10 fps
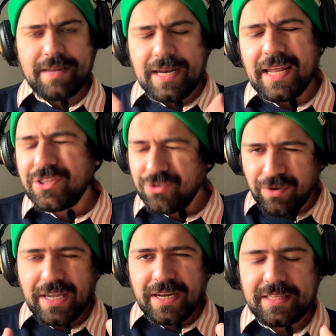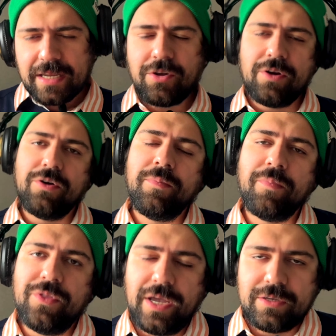la historia en estricto rigor
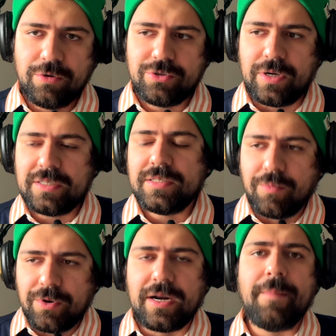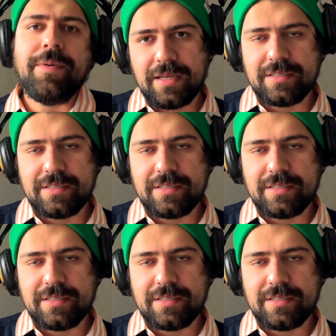podría solucionarse muy rápido